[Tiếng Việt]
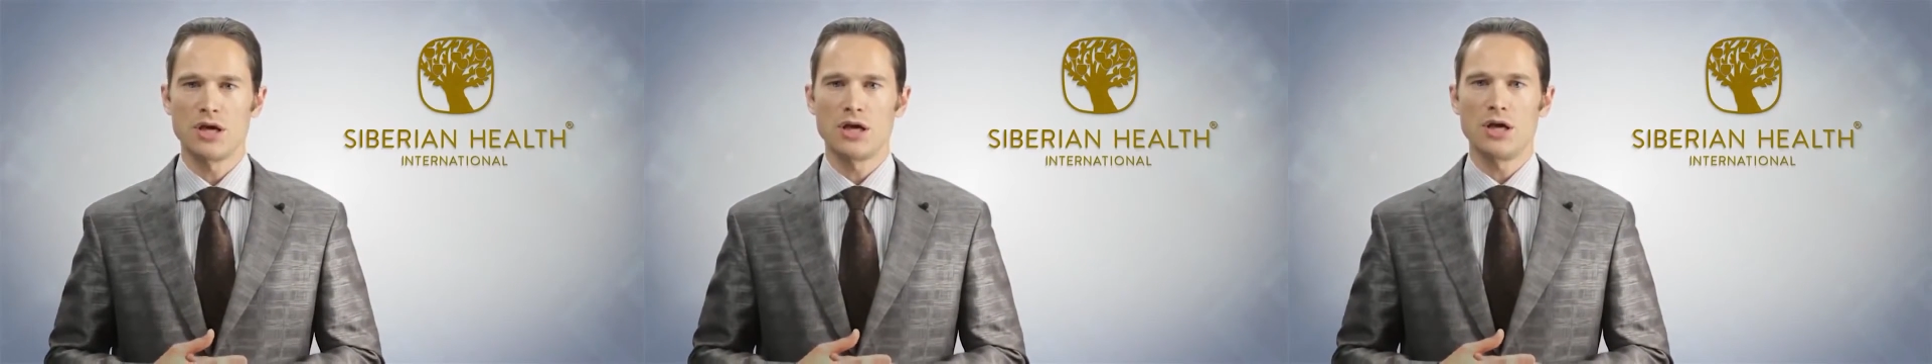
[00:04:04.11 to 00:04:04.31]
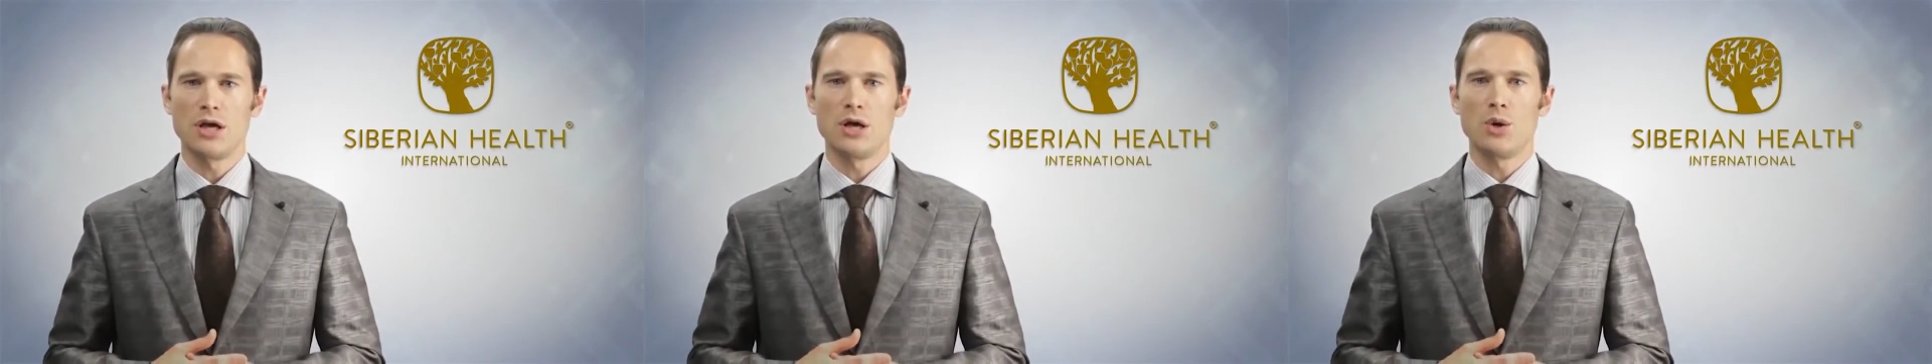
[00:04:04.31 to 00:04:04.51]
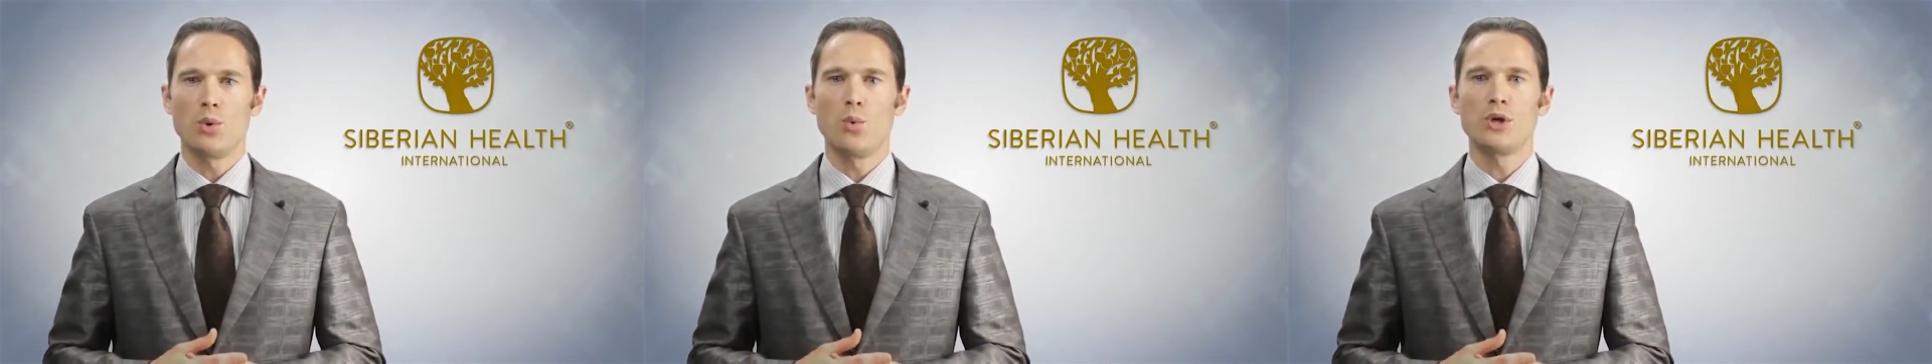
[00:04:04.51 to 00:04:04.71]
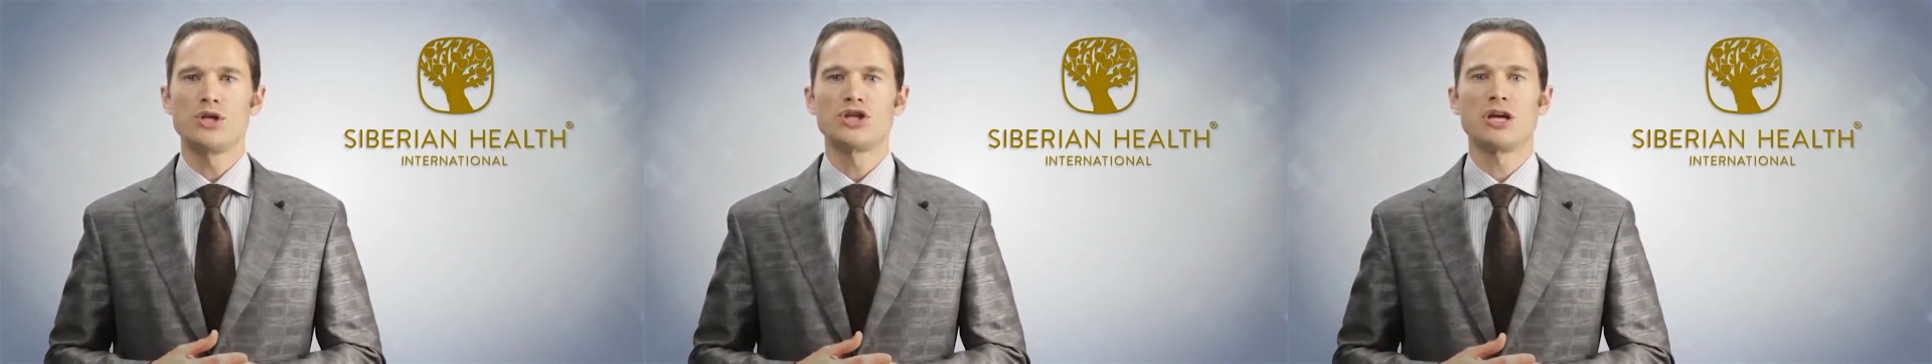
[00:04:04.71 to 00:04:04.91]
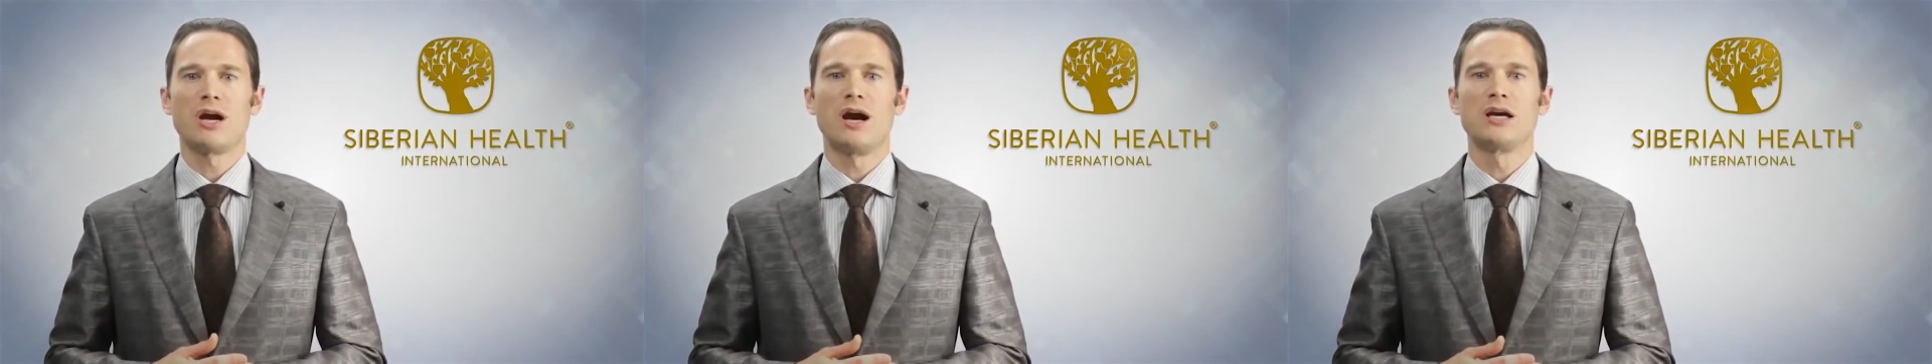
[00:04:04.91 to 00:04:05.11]
Sở dĩ các
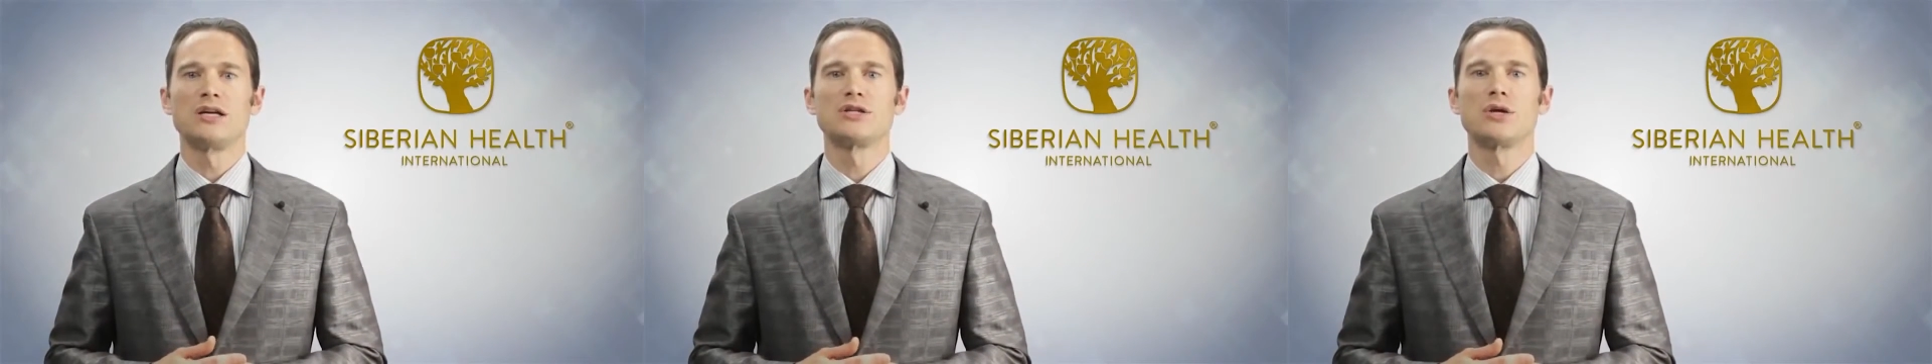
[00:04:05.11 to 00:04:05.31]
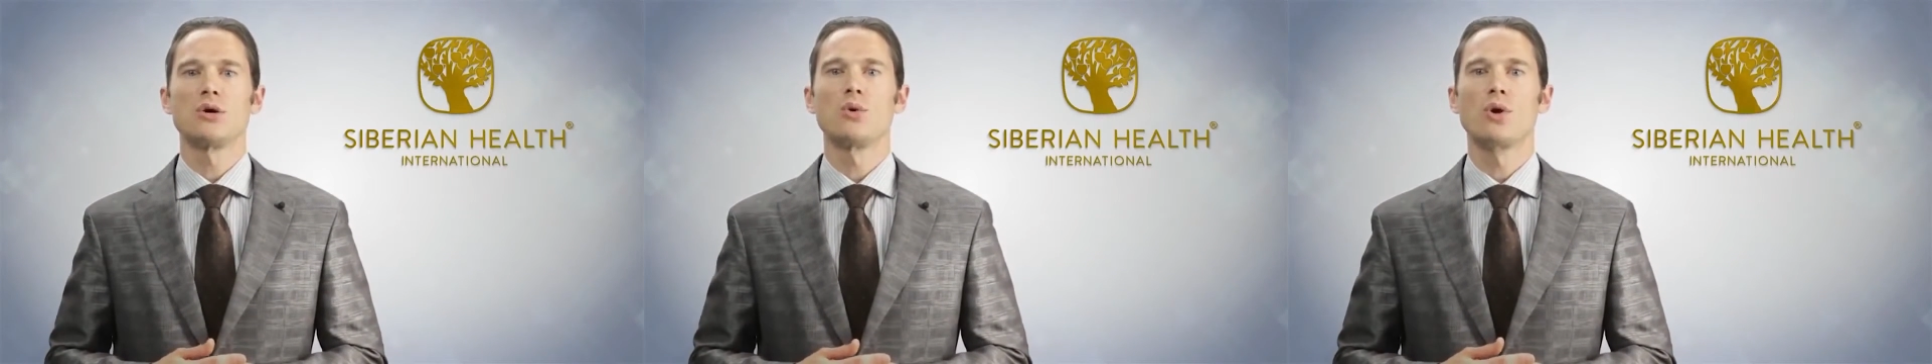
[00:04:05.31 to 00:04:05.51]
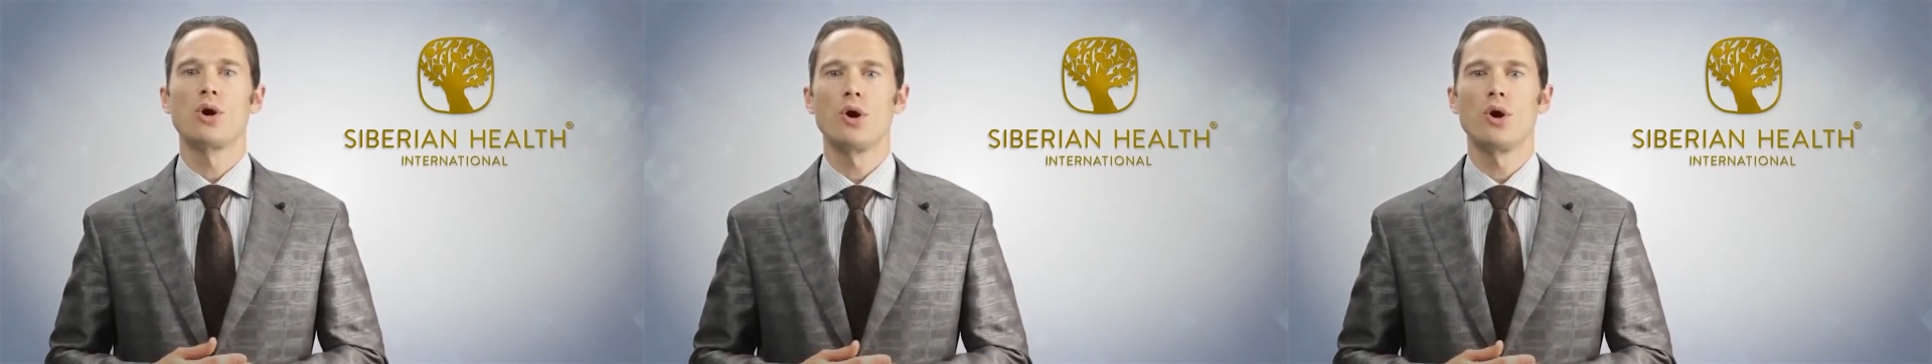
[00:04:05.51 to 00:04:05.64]
tế bào này